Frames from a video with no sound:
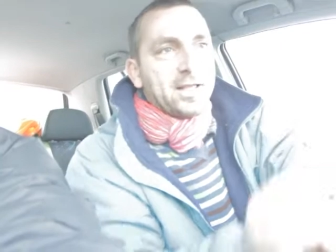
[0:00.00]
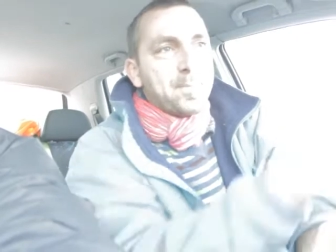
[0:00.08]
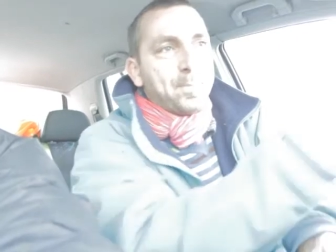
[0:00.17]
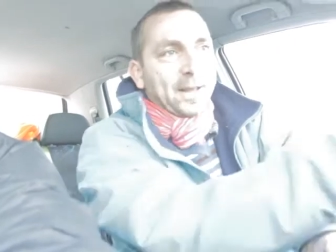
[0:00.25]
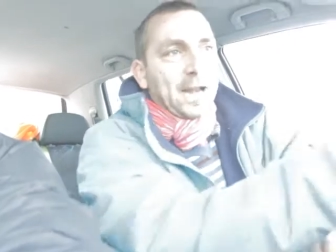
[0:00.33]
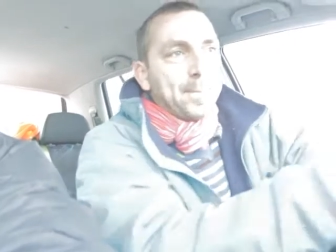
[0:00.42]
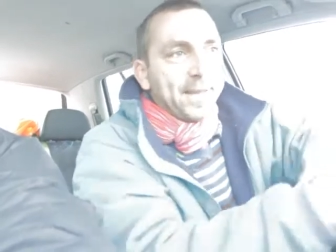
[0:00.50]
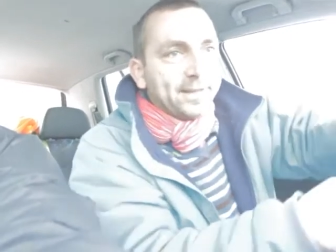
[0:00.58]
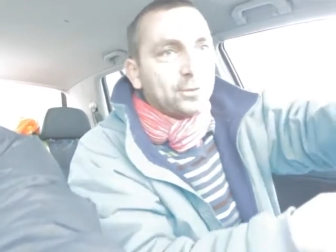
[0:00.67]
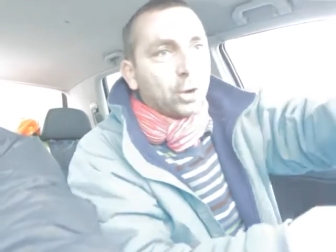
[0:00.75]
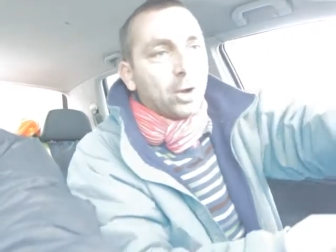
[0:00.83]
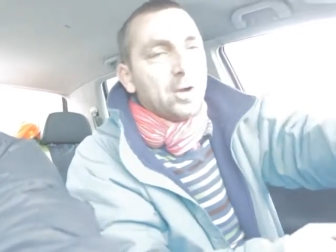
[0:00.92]
in
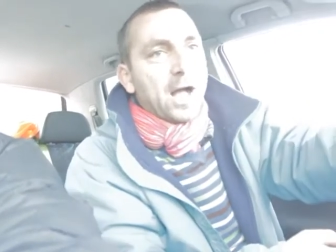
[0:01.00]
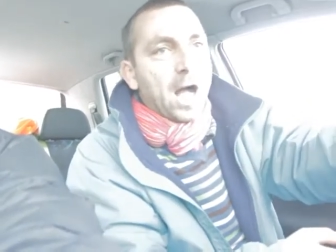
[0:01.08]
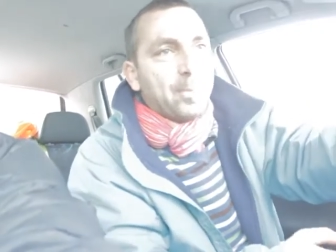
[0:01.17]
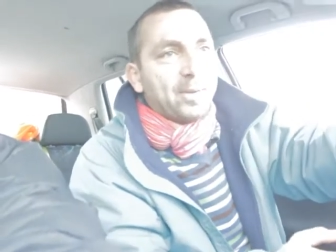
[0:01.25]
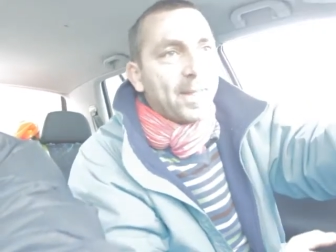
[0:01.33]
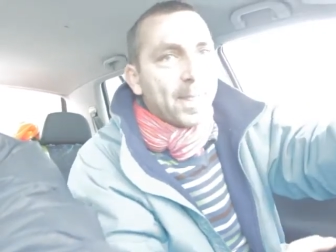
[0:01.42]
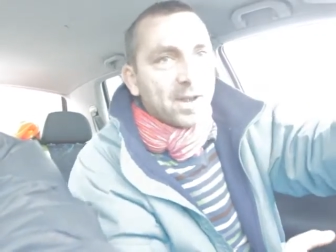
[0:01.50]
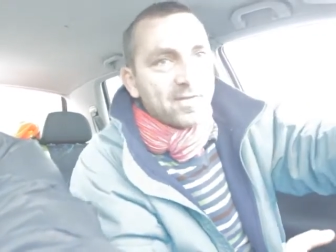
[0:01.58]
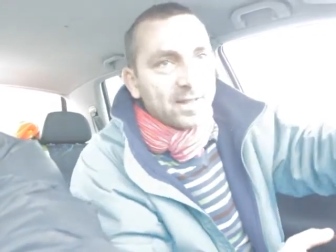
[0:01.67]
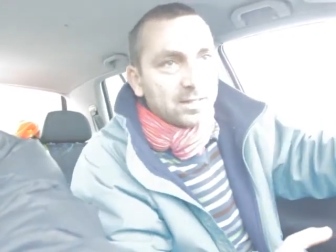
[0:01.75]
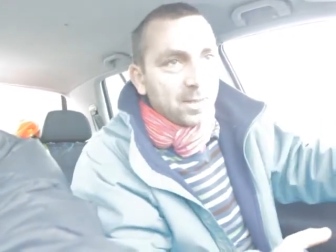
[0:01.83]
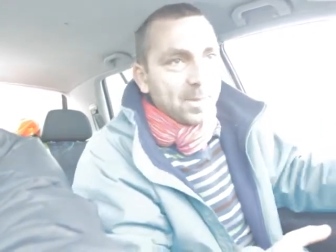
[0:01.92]
Parlamento a prendere
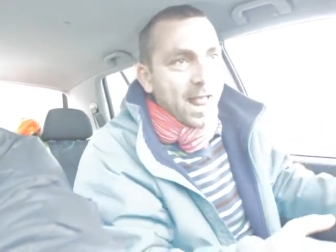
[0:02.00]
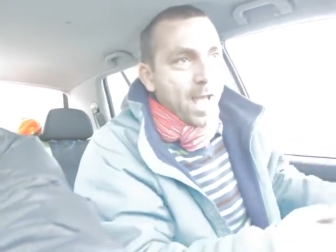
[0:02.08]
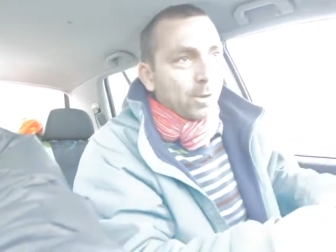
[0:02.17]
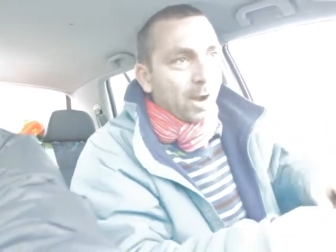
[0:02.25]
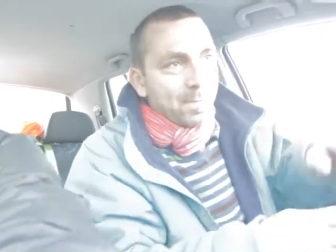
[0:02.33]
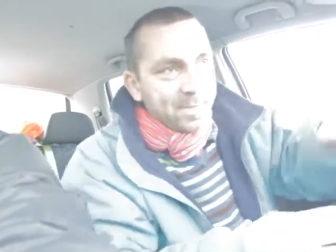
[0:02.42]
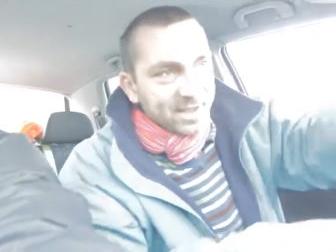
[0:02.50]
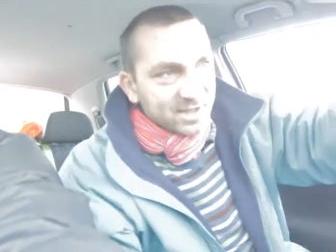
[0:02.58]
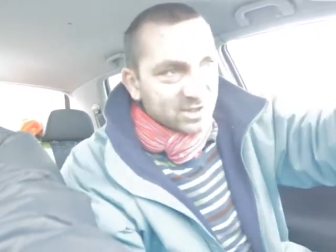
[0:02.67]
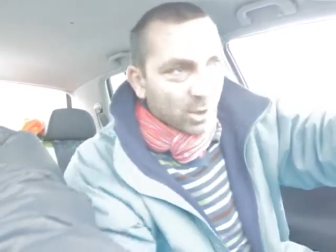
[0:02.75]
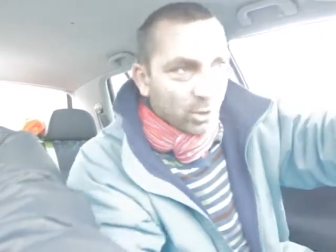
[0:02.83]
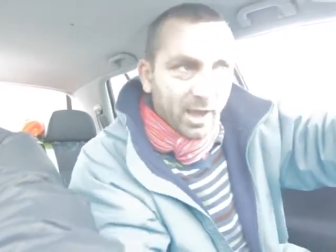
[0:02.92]
20.000 euro al
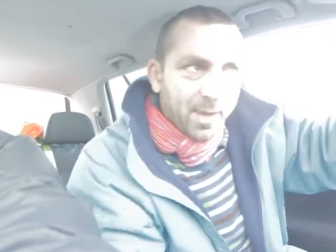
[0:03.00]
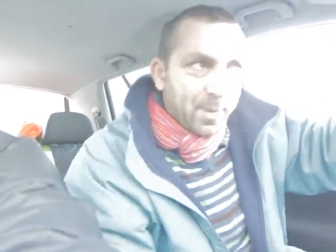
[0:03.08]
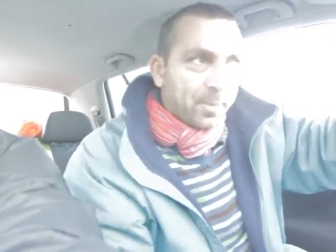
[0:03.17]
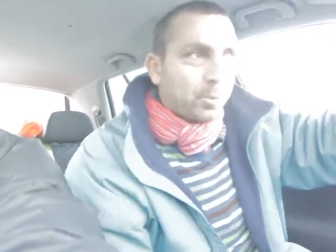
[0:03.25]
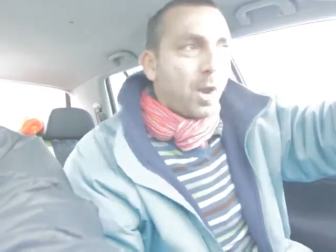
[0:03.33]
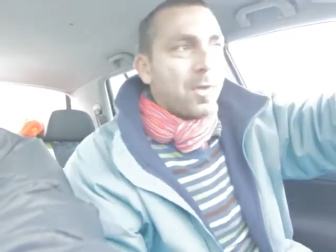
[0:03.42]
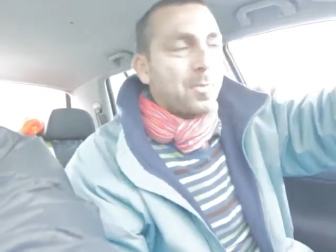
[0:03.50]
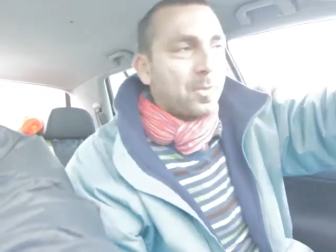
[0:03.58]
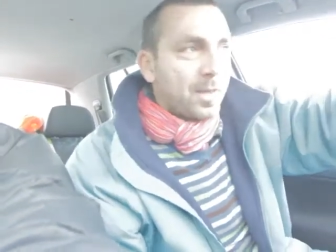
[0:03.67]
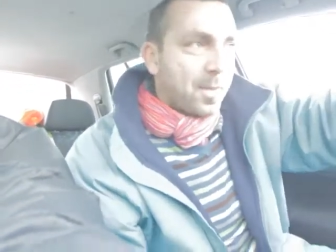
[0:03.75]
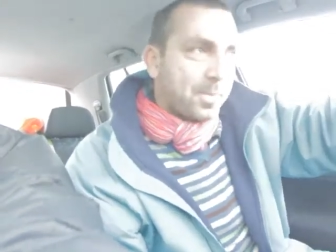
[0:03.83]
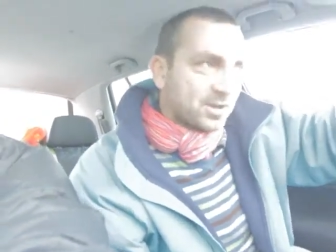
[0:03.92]
mese ok suoi
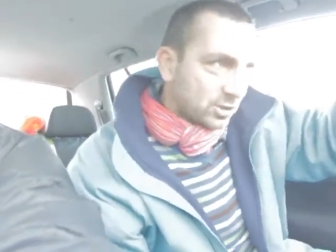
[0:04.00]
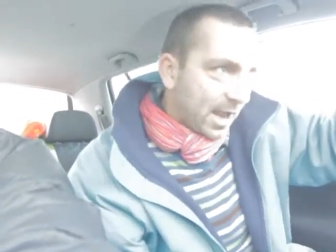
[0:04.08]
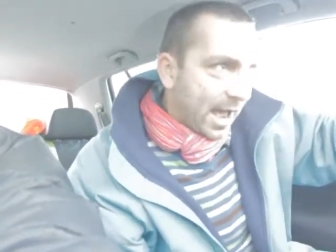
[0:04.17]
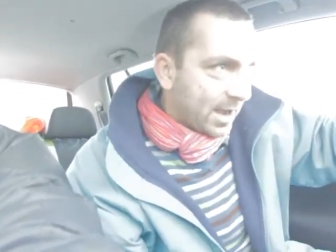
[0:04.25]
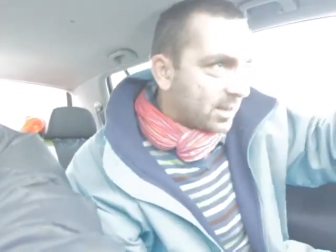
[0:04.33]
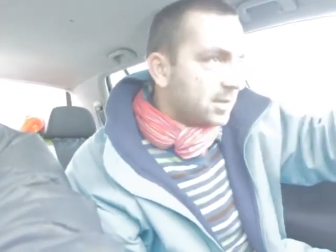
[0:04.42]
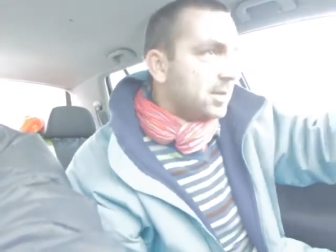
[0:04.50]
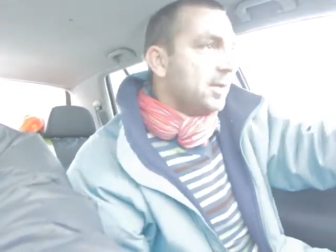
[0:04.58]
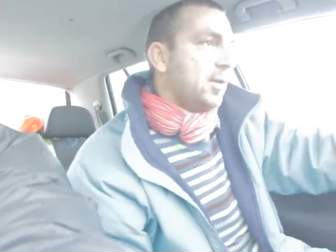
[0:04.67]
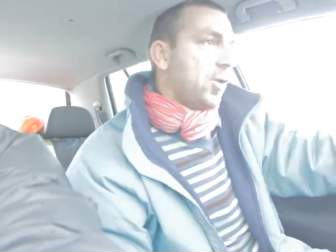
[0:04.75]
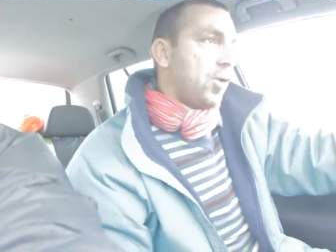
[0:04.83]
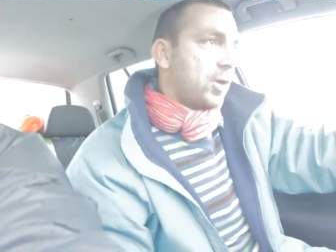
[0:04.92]
problemi personali,
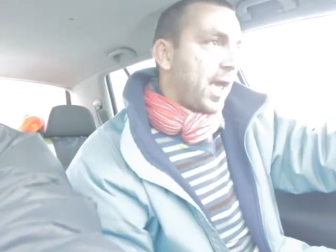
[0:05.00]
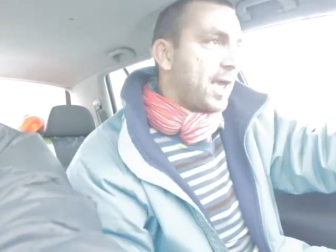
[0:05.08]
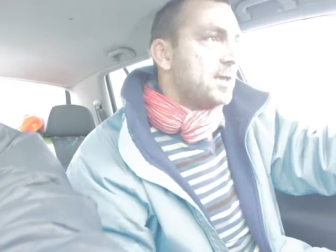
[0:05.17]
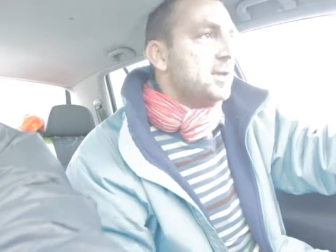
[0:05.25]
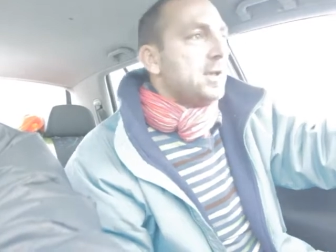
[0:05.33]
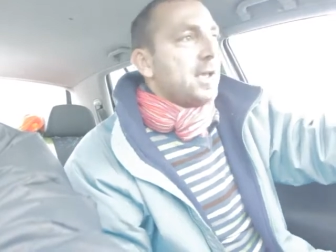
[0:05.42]
ok?